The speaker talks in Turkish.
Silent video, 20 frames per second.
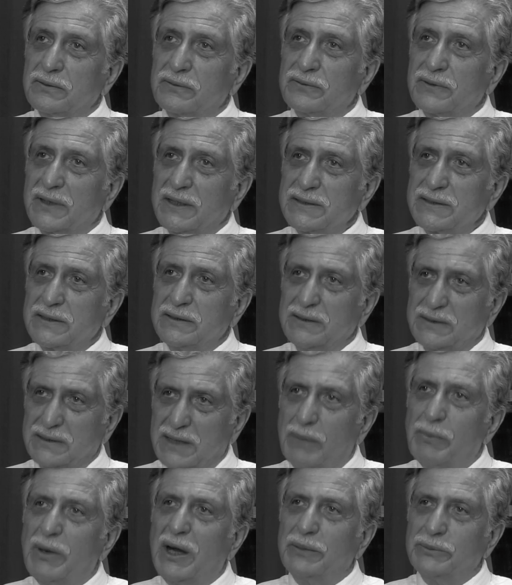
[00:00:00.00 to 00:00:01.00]
Fransa'nın
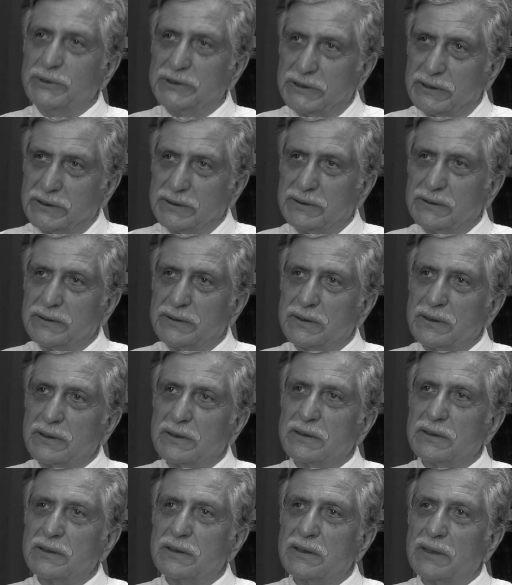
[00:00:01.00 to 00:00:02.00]
tamamını
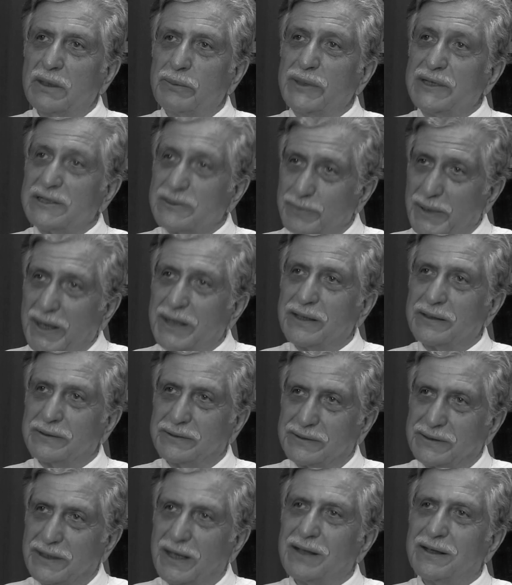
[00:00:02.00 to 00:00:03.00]
ama
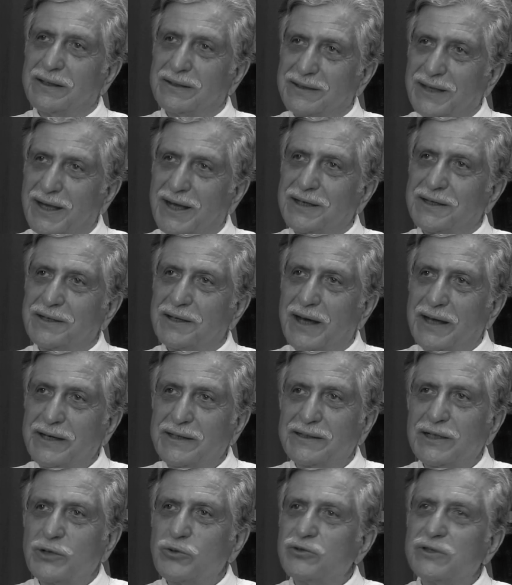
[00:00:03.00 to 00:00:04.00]
İspanya'nın da yani
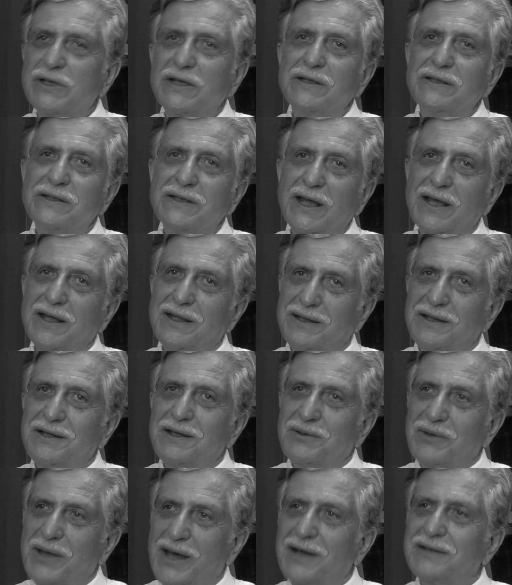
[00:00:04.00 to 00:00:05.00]
harita üzerinde
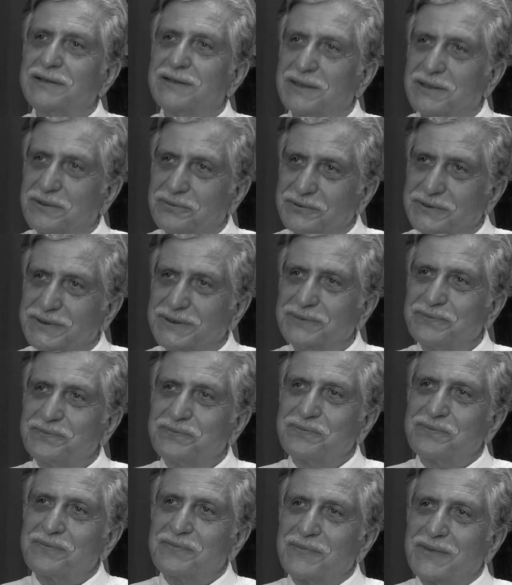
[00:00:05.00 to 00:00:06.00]
her tarafını.
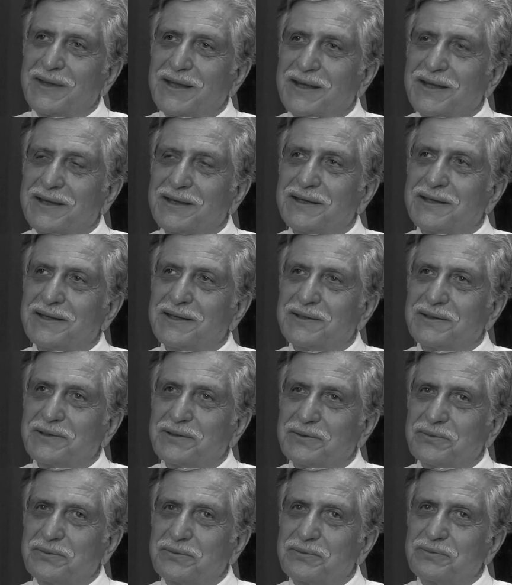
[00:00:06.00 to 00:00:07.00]
E,
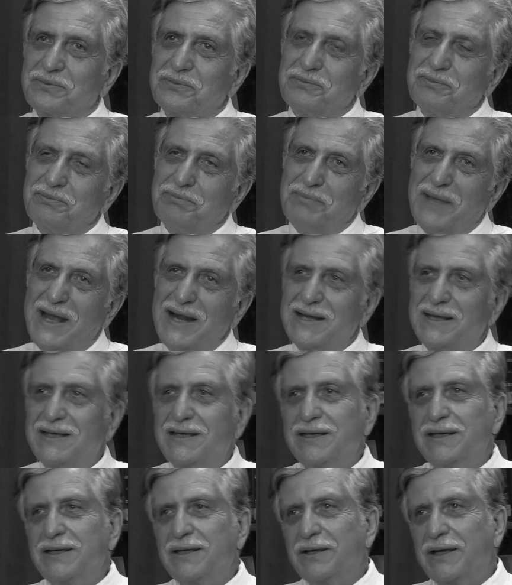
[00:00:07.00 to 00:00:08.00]

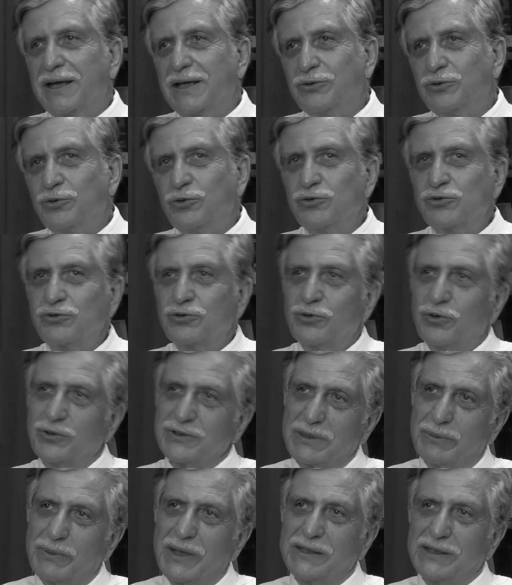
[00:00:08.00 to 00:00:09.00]
belki Endülüs'ü o
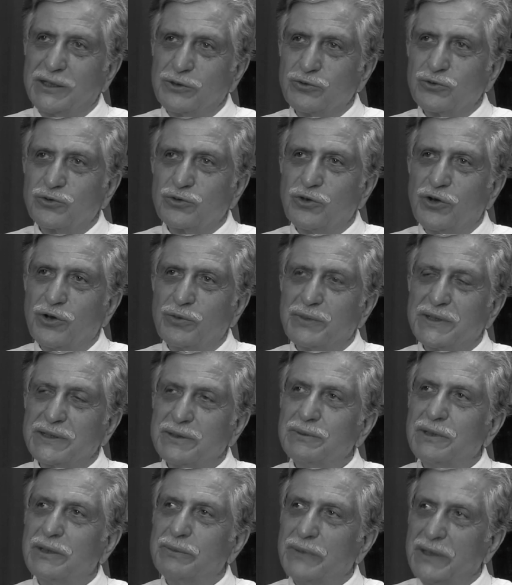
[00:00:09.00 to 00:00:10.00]
zaman henüz
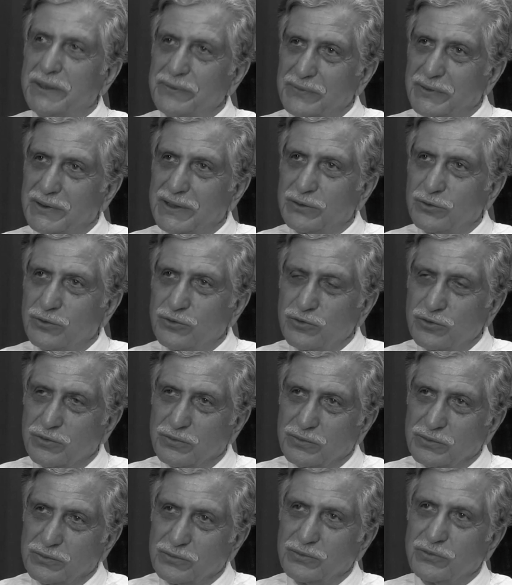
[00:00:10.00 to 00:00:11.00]
görmedim ama Endülüs'ün
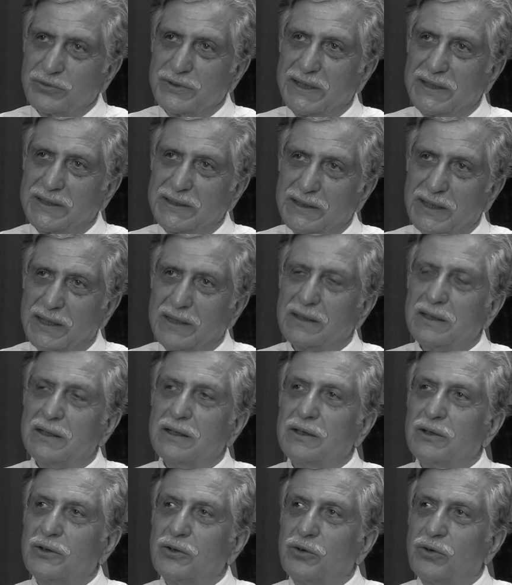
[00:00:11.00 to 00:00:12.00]
kuzeyinde
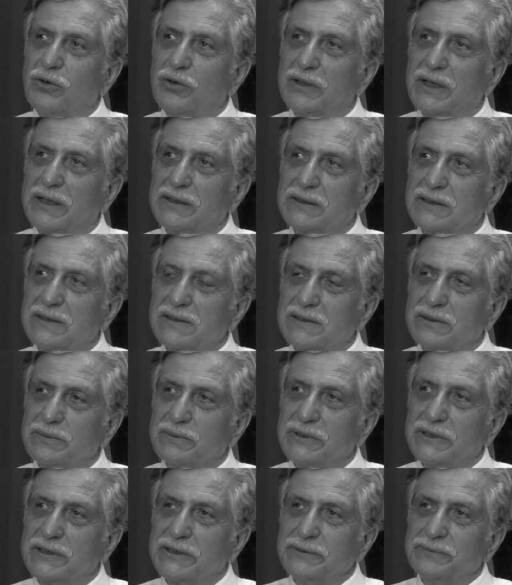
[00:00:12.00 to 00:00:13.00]
olan
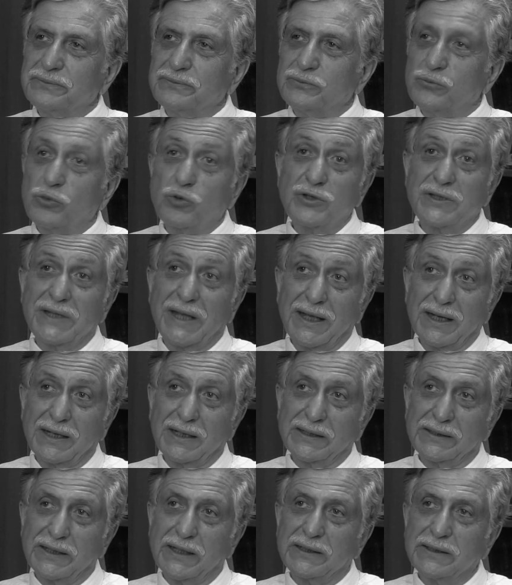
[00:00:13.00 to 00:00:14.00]
kısımları Mursiye'ye
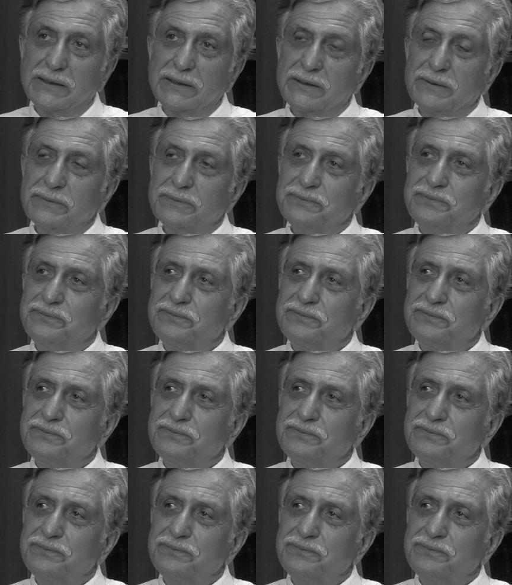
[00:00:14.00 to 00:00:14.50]
kadar indim.